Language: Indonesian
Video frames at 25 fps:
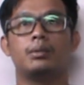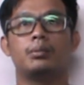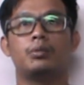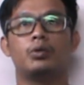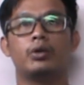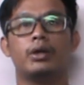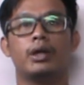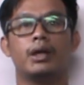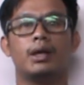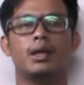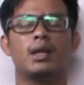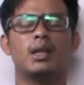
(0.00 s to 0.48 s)

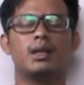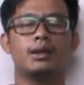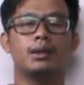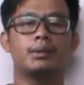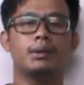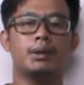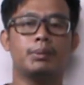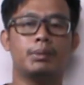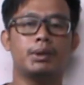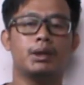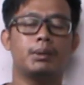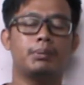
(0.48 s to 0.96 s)
mungkin
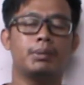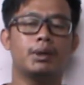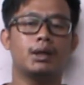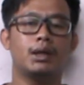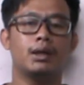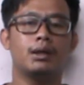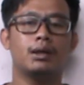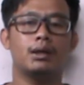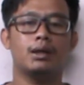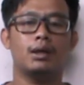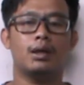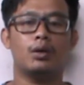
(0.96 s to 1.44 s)

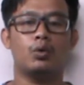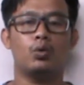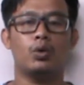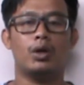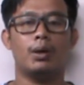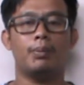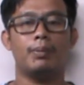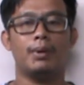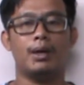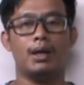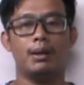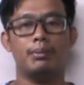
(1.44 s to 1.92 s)
teman-teman
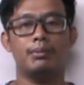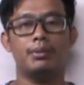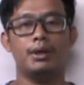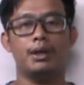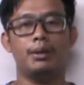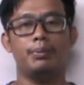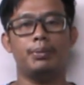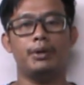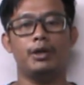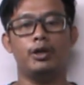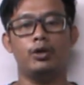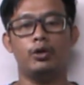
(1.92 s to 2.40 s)
kurang paham
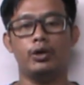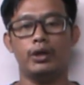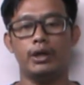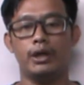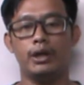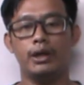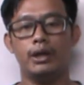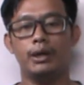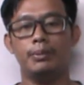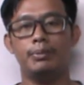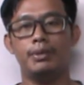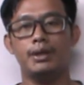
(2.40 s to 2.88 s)
di video
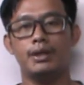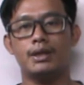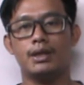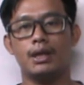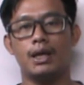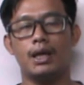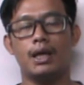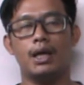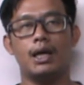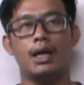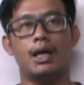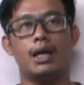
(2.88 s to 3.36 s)
ini
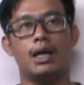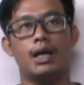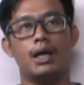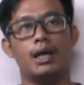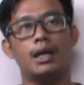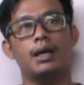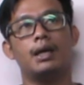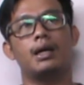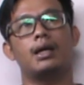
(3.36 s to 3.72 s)
bisa